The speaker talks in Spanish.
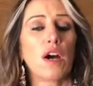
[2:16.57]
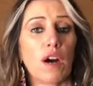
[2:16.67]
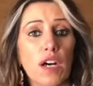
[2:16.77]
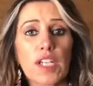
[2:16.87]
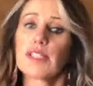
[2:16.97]

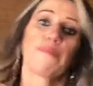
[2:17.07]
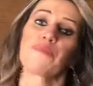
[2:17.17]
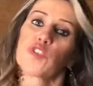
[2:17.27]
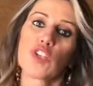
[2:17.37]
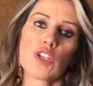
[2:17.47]
O
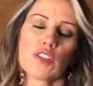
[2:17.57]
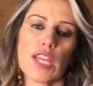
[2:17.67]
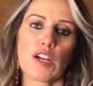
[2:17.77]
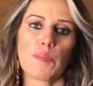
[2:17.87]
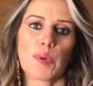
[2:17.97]
yo no
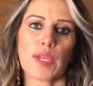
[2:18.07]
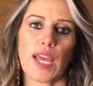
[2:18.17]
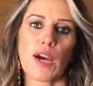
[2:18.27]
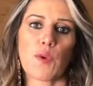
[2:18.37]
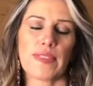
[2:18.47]
tengo por qué
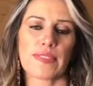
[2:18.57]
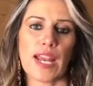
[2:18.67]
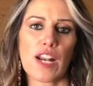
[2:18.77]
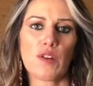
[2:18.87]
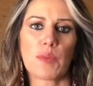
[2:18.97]

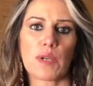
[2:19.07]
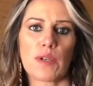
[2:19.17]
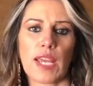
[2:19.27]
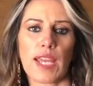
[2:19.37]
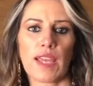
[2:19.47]
aguantar a lo
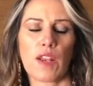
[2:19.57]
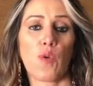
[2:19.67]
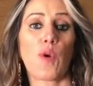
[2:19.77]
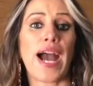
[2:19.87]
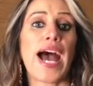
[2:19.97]
mejor eh,
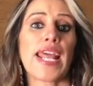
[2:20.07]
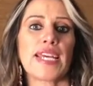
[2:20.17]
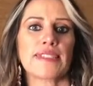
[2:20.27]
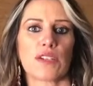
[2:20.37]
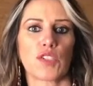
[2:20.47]

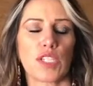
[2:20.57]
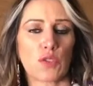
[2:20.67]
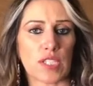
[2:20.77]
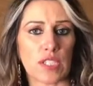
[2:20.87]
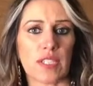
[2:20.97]
lugares o
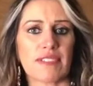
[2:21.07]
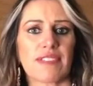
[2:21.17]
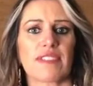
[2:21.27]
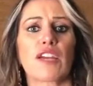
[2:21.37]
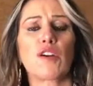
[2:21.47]
situaciones que
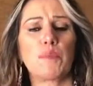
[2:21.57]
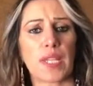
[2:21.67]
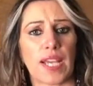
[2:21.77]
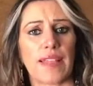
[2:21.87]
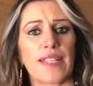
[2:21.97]
estén
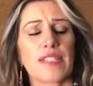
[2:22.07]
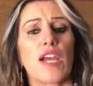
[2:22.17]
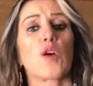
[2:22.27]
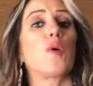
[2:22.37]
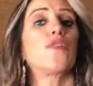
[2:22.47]
complicadas
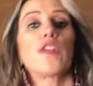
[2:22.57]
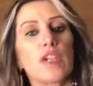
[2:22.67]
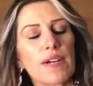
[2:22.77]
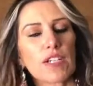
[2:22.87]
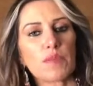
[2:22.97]
cuando
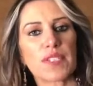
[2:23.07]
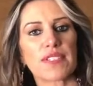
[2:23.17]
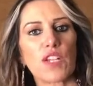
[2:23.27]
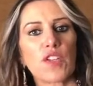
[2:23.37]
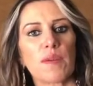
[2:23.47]
no van con mi
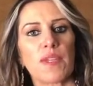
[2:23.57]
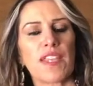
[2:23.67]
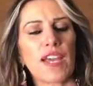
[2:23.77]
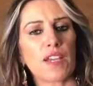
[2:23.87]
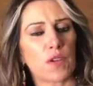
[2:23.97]
estilo de
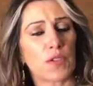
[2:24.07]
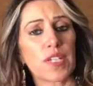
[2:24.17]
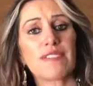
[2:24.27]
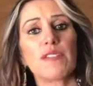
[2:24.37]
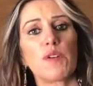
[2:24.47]
vida y cuando en
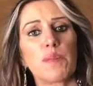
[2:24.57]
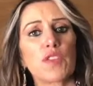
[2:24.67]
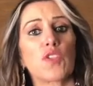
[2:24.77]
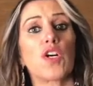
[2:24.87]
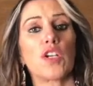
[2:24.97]
este
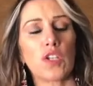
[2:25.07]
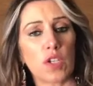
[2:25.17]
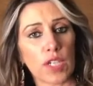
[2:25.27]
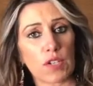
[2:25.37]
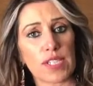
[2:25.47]
momento
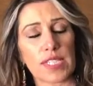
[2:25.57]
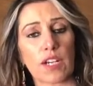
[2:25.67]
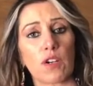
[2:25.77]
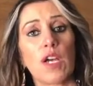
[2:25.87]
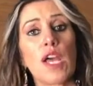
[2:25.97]
no quiero
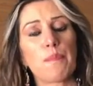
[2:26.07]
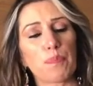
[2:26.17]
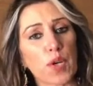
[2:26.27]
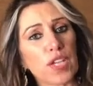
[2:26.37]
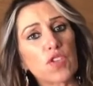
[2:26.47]
hacerlo.
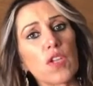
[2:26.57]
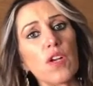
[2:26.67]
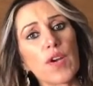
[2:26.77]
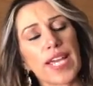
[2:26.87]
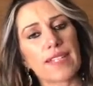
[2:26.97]
Porque todo
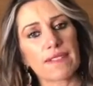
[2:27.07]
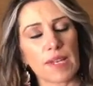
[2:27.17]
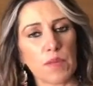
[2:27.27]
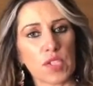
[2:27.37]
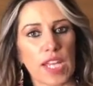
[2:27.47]
lo que
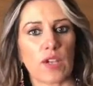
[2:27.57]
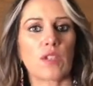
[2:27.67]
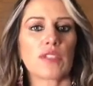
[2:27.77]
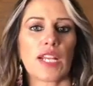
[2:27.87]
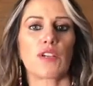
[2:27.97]
hacemos en
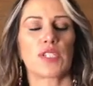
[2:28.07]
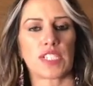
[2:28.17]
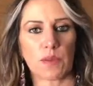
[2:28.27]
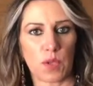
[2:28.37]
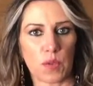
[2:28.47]
contra de
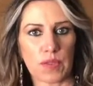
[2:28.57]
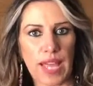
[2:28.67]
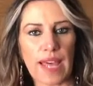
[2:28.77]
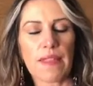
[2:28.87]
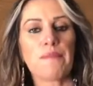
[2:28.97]
nuestra
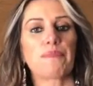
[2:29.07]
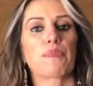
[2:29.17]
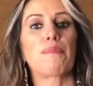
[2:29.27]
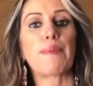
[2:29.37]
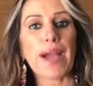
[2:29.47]
voluntad
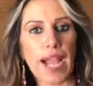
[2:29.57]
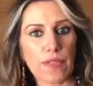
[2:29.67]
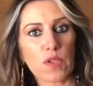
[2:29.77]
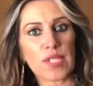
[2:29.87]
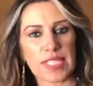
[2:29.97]
va
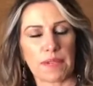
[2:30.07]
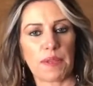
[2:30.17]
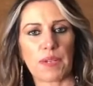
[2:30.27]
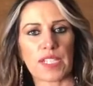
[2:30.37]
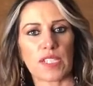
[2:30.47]
bajando nuestra
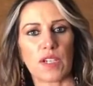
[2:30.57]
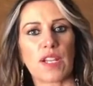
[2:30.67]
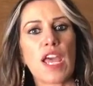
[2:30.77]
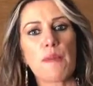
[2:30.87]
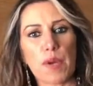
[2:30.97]

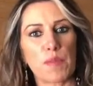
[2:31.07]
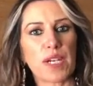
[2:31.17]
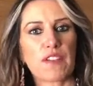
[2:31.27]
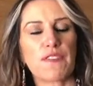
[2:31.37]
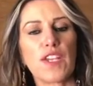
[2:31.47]
vibración. Pero me
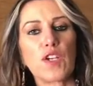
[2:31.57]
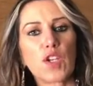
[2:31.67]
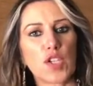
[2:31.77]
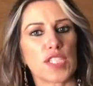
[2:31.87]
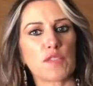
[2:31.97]
refiero a
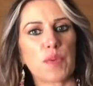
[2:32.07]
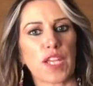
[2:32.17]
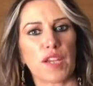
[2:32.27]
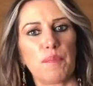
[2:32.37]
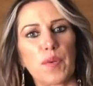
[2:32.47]
cosas, por
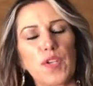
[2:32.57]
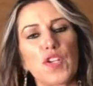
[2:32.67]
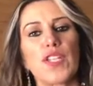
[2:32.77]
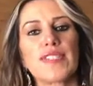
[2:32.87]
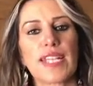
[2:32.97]
ejemplo,
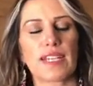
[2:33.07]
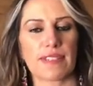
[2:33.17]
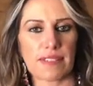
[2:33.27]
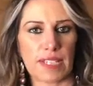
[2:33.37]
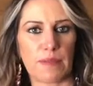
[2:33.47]
no de ser
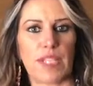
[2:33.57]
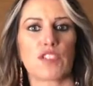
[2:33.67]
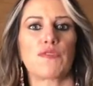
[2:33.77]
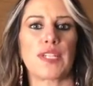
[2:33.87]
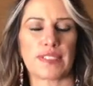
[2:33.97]

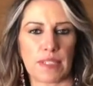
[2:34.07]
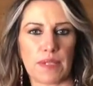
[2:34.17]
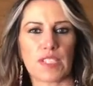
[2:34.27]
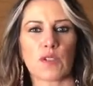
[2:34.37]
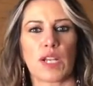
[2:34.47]
accesibles o
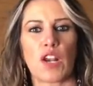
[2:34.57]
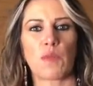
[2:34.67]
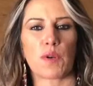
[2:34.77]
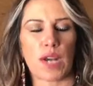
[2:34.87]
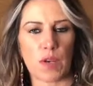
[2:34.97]
flexibles con a lo
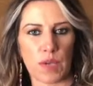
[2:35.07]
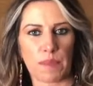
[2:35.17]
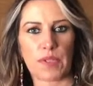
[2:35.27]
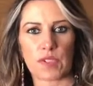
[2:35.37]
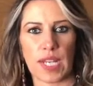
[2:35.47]
mejor
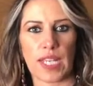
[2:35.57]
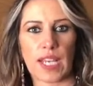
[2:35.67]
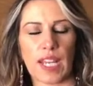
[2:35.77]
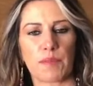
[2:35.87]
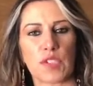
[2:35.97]
alguna persona que
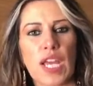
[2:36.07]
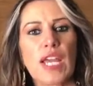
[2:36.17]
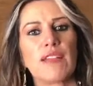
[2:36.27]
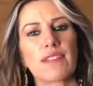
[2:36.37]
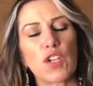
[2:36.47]
queremos,
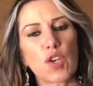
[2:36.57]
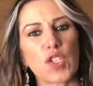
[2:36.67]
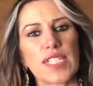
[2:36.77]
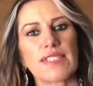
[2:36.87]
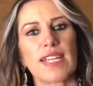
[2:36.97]
sino
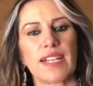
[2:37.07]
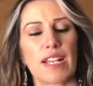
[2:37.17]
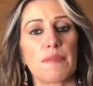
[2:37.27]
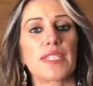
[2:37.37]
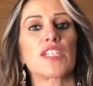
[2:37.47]
cosas que
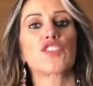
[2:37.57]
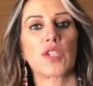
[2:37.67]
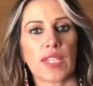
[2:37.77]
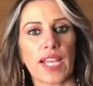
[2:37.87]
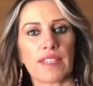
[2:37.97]
realmente
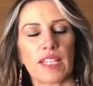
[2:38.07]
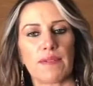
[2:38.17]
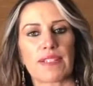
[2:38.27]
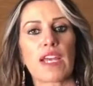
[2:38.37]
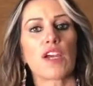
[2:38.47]
son
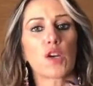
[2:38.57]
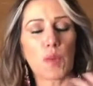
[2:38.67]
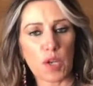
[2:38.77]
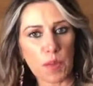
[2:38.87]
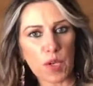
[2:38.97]
negativas,
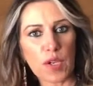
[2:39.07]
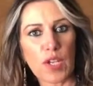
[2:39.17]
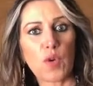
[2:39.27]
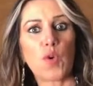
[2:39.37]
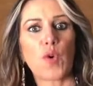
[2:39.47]
como a lo mejor
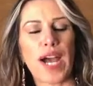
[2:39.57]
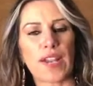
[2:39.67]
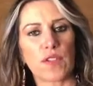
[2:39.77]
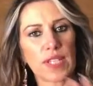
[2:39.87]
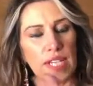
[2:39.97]
ir a un
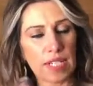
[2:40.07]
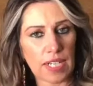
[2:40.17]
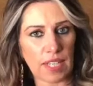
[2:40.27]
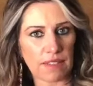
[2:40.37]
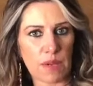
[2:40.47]
lugar donde la
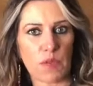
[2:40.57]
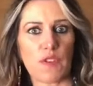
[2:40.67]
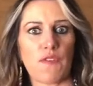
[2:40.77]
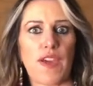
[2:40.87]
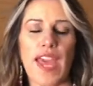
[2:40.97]
energía está
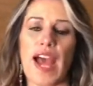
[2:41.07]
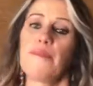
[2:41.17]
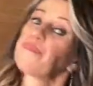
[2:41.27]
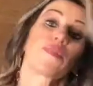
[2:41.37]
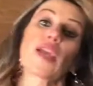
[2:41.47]
muy
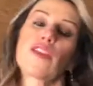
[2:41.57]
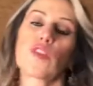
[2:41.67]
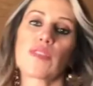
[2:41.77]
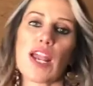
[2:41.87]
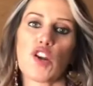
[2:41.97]
fea, en
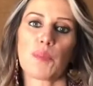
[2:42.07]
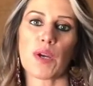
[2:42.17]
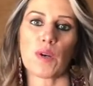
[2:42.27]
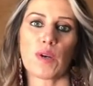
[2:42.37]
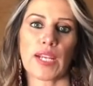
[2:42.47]
donde a lo
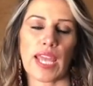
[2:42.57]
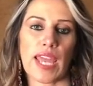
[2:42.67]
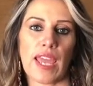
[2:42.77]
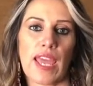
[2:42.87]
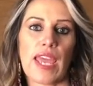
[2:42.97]
mejor
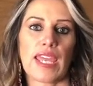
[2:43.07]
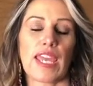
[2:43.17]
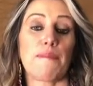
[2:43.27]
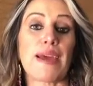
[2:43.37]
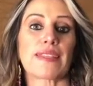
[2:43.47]
eh,
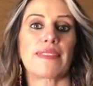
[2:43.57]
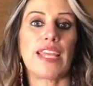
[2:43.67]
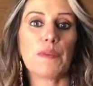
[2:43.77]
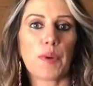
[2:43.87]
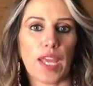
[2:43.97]

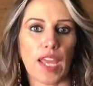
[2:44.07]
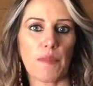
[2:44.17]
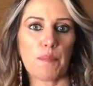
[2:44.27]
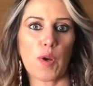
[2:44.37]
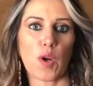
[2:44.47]
invertir, por
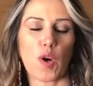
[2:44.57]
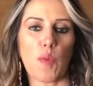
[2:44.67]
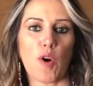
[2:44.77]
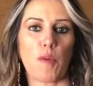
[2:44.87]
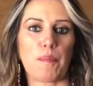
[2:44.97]
ejemplo,
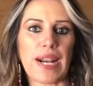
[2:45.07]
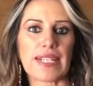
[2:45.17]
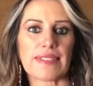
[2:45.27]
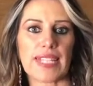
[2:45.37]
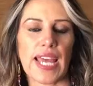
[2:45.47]
como
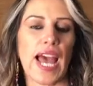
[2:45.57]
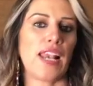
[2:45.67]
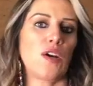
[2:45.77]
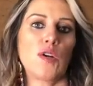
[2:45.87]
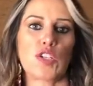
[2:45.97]
comprarse
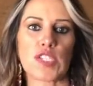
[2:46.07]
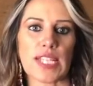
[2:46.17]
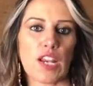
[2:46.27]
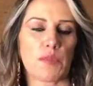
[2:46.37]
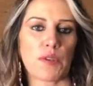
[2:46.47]
algo, no sé,
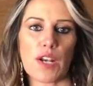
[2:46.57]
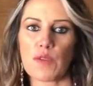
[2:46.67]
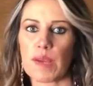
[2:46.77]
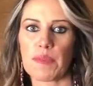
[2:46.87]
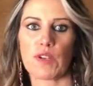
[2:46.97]
a lo mejor
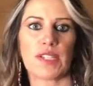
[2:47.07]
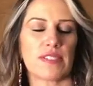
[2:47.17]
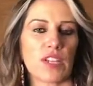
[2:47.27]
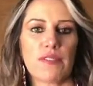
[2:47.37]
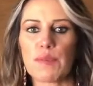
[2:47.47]
algún amigo les
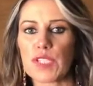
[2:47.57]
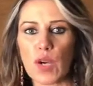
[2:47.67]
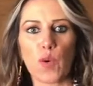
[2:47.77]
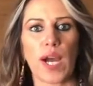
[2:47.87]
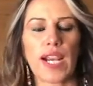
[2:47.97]
dice, ay, vamos a
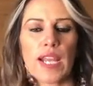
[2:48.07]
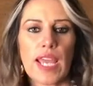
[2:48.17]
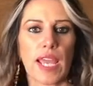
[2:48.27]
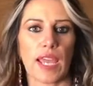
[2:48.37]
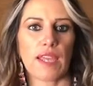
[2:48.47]
jugar
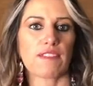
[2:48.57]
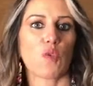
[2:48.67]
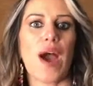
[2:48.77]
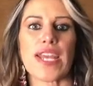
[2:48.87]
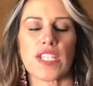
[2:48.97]
eh,
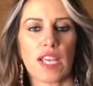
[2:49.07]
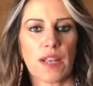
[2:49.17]
squash.